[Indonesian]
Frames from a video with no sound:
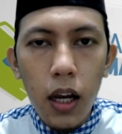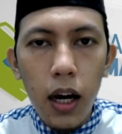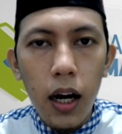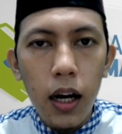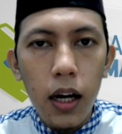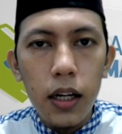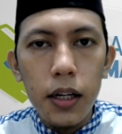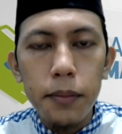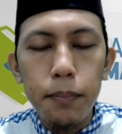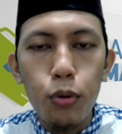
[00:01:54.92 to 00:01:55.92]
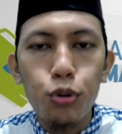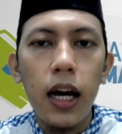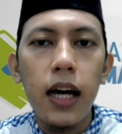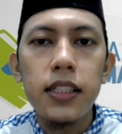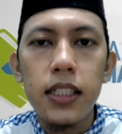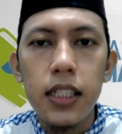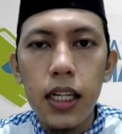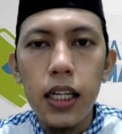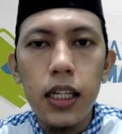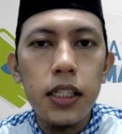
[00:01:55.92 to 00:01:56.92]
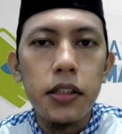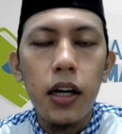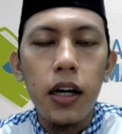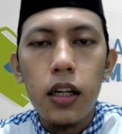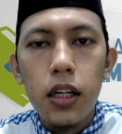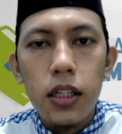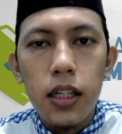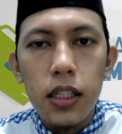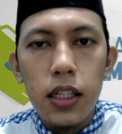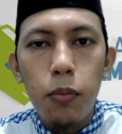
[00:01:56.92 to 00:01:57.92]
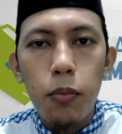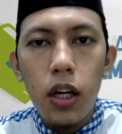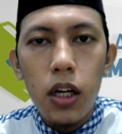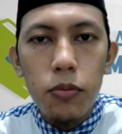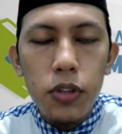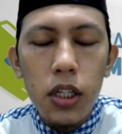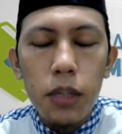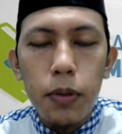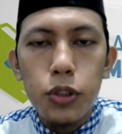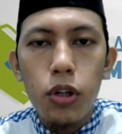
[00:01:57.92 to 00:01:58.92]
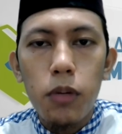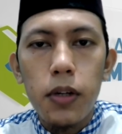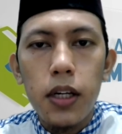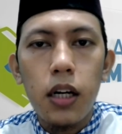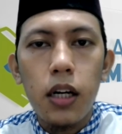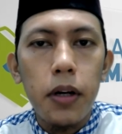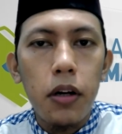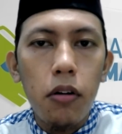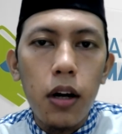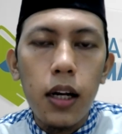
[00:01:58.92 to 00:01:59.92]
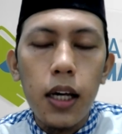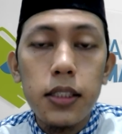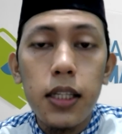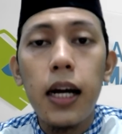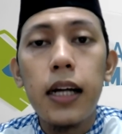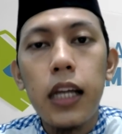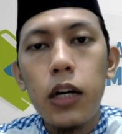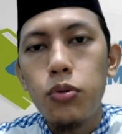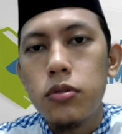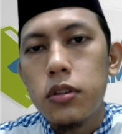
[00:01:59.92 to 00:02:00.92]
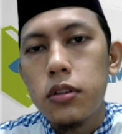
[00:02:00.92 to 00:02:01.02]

Eh, perusahaan sendiri gitu ya dan tidak boleh kemudian diperjualbelikan kepada orang lain saya nggak tahu